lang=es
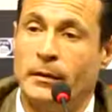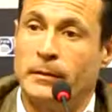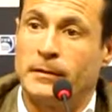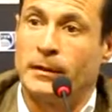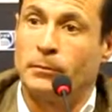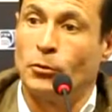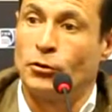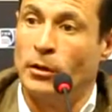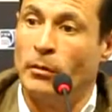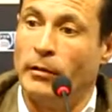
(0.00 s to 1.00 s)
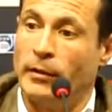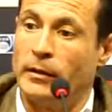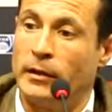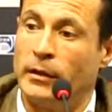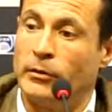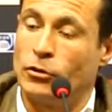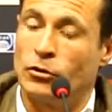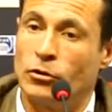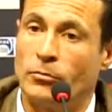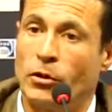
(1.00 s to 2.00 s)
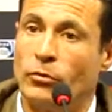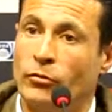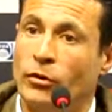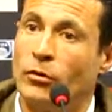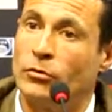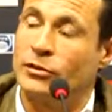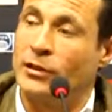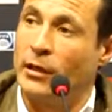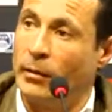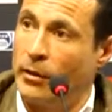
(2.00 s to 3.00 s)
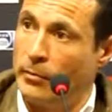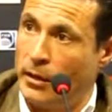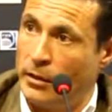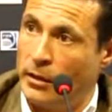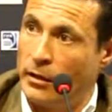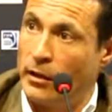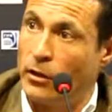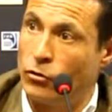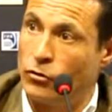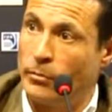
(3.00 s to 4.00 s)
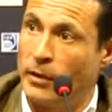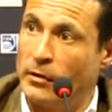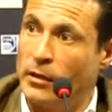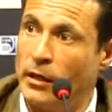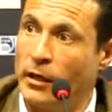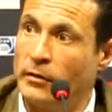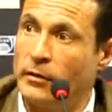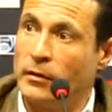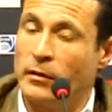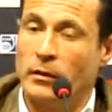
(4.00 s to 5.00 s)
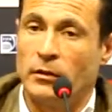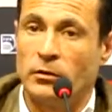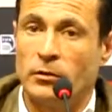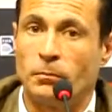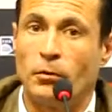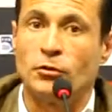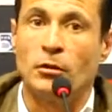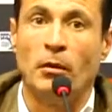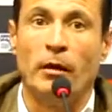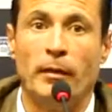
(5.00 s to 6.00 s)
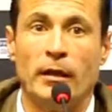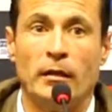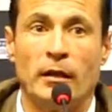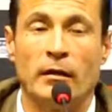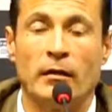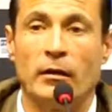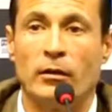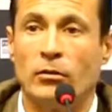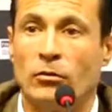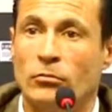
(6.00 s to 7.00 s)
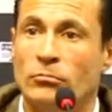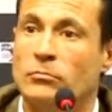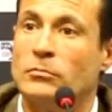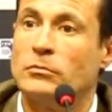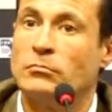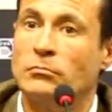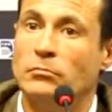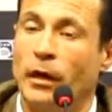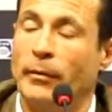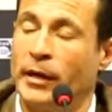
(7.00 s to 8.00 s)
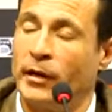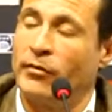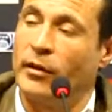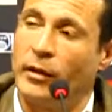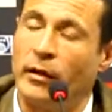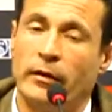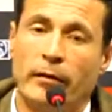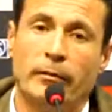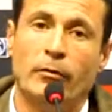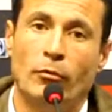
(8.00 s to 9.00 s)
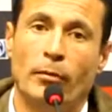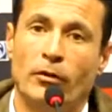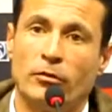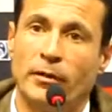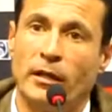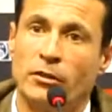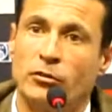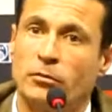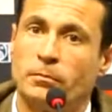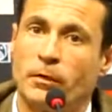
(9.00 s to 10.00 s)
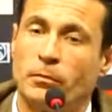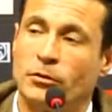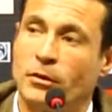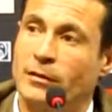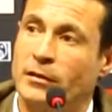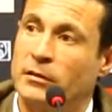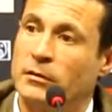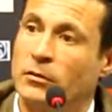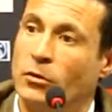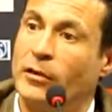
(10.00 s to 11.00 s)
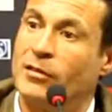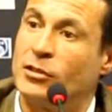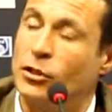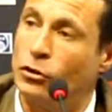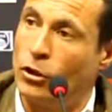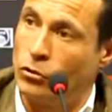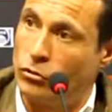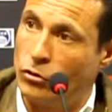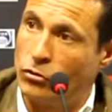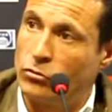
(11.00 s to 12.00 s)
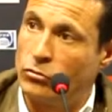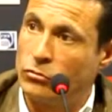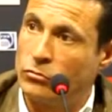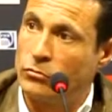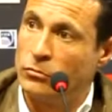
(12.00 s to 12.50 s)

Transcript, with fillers: Eh, es que posiblemente nosotros hemos reducido considerablemente el coste plantilla, entonces posiblemente mm, habría que hacer eh, números bien hechos, pero posiblemente con la cesión de los dos